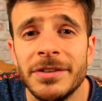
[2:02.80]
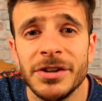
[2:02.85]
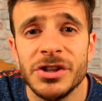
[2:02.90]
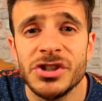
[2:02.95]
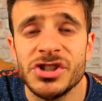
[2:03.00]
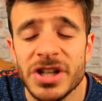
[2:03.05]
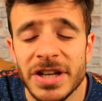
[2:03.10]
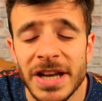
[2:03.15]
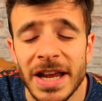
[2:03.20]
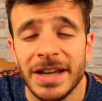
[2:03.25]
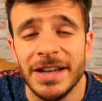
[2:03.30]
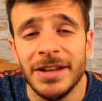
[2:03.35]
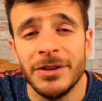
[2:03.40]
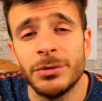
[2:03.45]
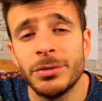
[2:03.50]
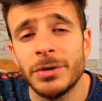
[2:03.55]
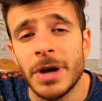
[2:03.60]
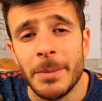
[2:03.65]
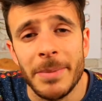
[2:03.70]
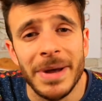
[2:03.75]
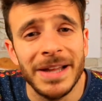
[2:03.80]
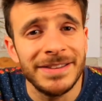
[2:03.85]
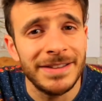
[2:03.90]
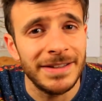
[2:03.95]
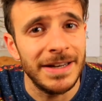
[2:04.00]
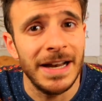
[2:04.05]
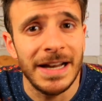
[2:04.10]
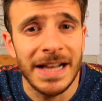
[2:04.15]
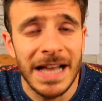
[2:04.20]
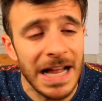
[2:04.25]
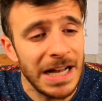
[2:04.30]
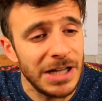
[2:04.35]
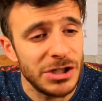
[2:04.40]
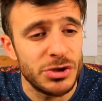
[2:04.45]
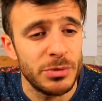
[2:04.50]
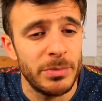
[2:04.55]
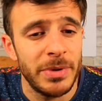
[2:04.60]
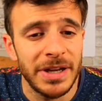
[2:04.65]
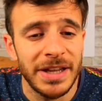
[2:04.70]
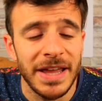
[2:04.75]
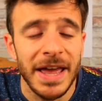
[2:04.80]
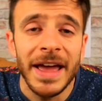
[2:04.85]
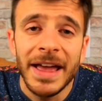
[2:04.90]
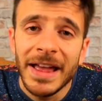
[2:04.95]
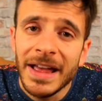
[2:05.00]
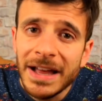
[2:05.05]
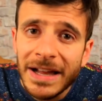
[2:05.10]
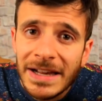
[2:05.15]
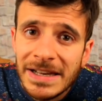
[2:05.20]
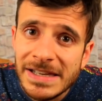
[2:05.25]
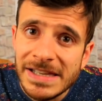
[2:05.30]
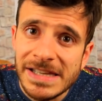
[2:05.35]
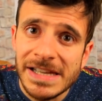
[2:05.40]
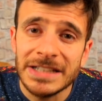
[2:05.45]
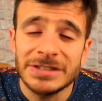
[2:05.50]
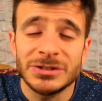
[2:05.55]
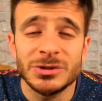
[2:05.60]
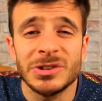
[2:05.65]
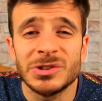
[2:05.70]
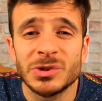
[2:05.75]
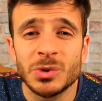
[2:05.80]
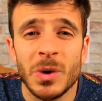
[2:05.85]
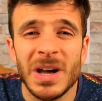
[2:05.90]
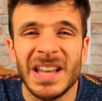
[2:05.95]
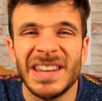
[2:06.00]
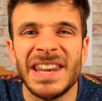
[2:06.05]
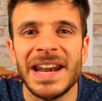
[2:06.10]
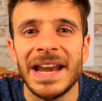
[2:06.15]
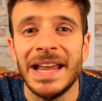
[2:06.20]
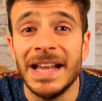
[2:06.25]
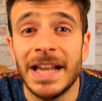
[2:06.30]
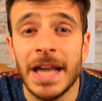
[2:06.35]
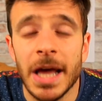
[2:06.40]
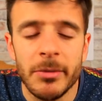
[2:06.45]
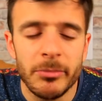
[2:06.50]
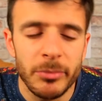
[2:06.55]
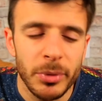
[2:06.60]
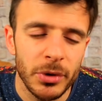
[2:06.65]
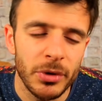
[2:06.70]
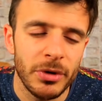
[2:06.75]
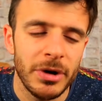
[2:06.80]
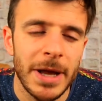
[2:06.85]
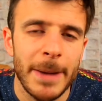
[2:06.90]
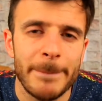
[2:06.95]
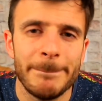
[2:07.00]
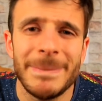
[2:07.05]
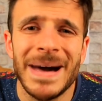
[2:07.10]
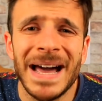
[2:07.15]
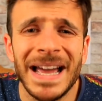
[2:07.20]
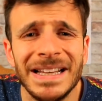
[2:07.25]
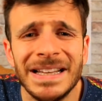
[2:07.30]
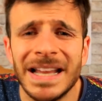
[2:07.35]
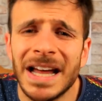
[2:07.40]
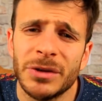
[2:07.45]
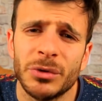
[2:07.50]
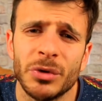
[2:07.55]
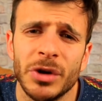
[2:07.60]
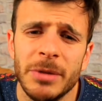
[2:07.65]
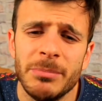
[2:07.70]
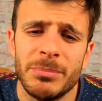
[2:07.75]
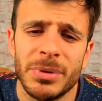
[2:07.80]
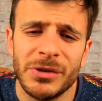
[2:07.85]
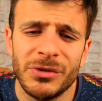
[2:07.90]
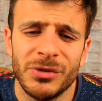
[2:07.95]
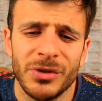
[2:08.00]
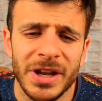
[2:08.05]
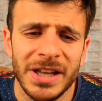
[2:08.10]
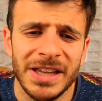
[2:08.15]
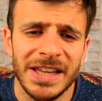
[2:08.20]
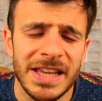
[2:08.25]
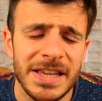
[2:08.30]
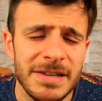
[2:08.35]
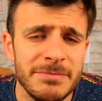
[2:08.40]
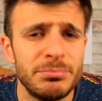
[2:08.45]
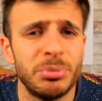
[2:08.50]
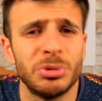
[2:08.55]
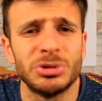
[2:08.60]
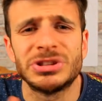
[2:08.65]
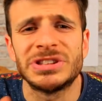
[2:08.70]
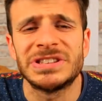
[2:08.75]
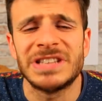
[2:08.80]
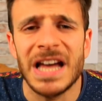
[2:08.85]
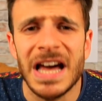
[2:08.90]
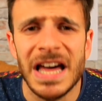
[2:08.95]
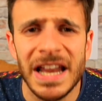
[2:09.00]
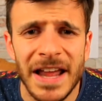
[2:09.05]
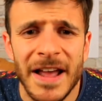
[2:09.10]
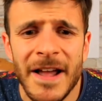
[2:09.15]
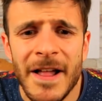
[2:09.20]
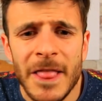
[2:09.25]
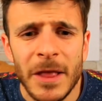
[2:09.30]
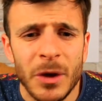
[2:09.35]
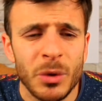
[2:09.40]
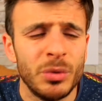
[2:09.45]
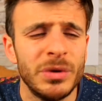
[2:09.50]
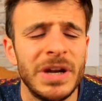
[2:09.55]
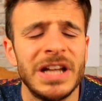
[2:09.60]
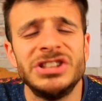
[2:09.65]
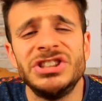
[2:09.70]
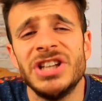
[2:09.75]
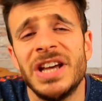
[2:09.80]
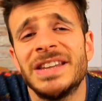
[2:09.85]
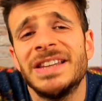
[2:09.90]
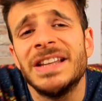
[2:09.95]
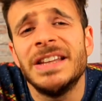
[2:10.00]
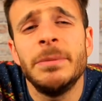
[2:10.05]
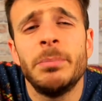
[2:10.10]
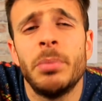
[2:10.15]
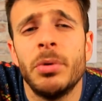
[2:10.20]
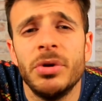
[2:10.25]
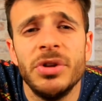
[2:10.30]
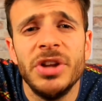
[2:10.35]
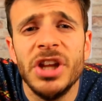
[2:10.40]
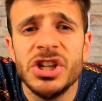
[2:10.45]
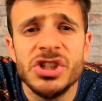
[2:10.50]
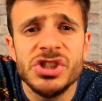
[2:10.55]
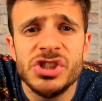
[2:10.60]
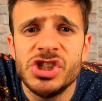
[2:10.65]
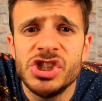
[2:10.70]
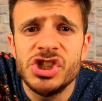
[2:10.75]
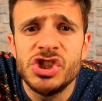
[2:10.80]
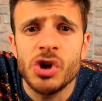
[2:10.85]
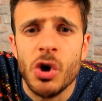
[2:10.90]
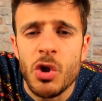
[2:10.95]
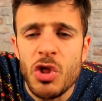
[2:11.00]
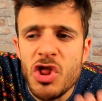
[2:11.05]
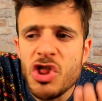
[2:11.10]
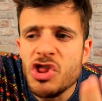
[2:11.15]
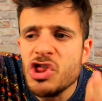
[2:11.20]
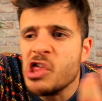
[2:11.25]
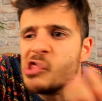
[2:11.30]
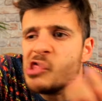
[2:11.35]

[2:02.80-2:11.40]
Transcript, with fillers: sinceri a nessun amante del calcio perché la sua squadra in campo non ha mai dato l'impressione di impostare una certa tipologia di gioco